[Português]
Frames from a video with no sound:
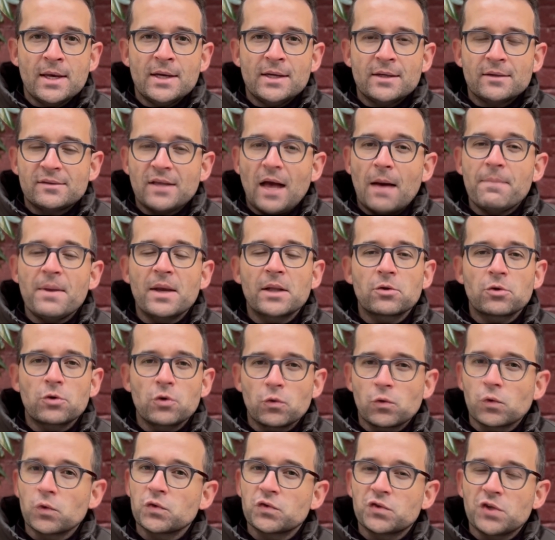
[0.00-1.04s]
sabendo que o
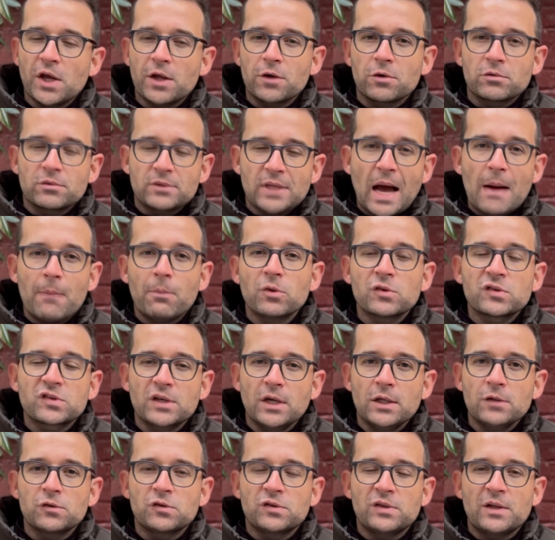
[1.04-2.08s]
Cruzeiro está
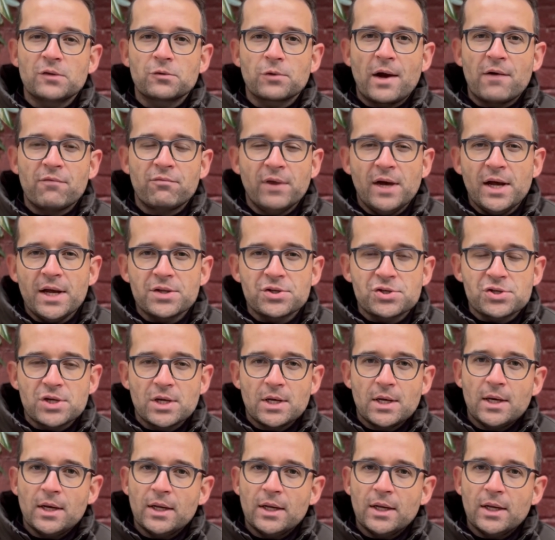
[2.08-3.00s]
buscando centroavante,